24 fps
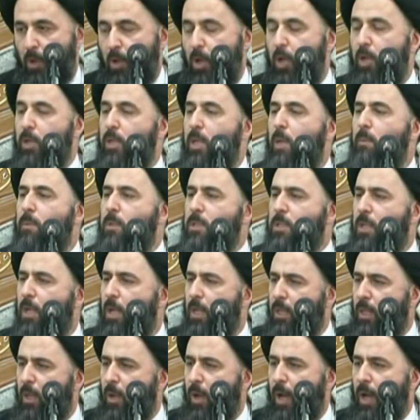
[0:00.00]
النبي صلى
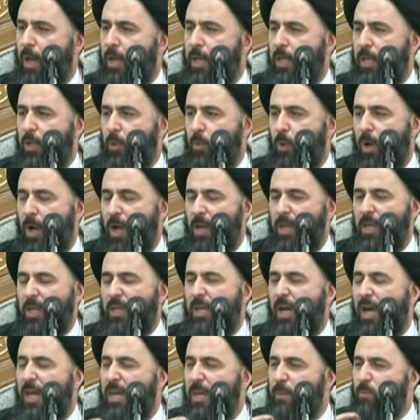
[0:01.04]
الله عليه وآله
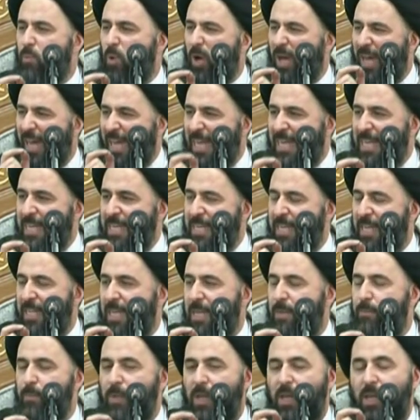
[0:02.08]
كان
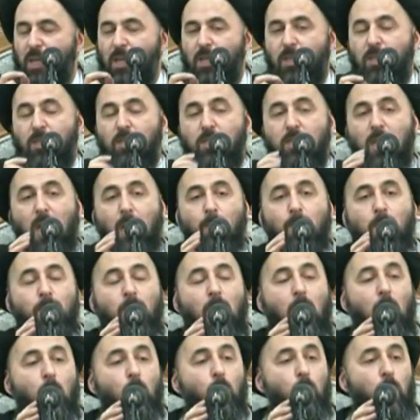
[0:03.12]
مقيدا بالالتزام
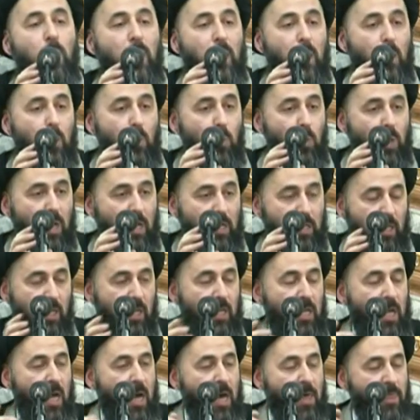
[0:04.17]
بأول وقت
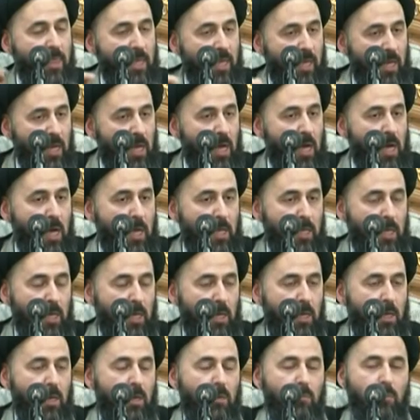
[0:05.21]
اللي هذه الآية
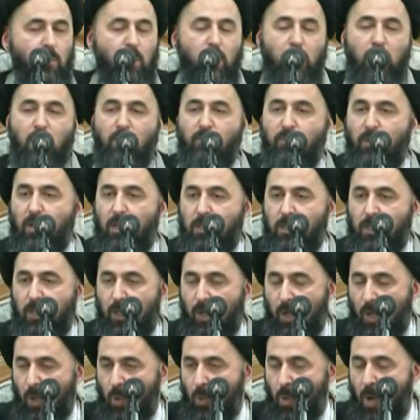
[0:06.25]
من
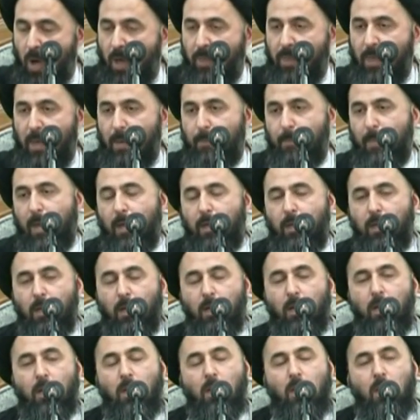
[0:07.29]
تفاسيرها هو هذا المعنى
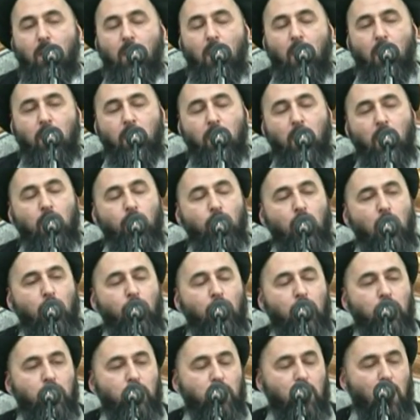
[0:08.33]
أن
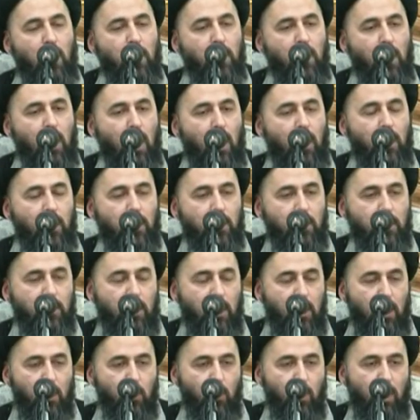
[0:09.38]
الإمام الصادق عليه
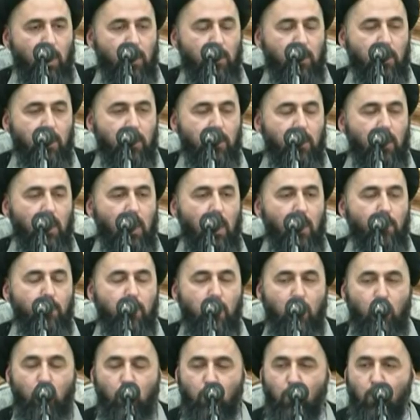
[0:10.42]
الصلاة والسلام
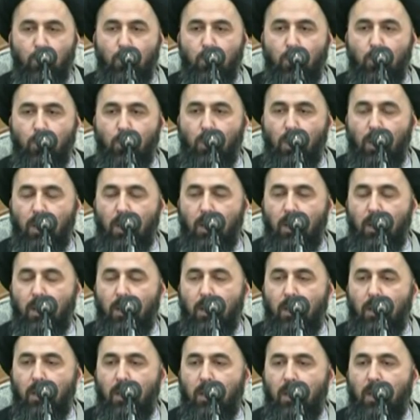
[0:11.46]
يقول
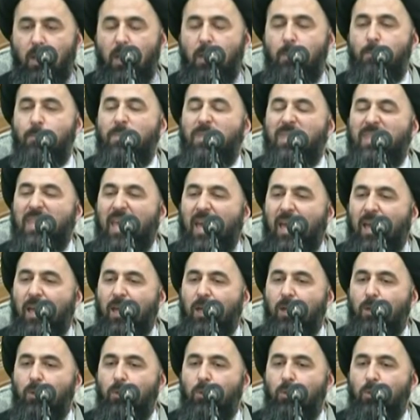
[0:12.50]

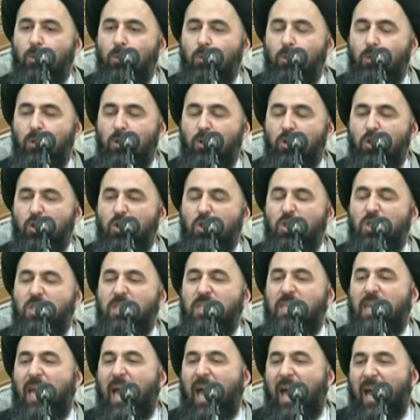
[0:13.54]
امتحنوا
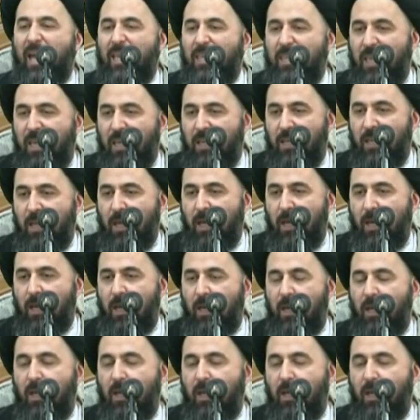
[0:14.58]
شيعتنا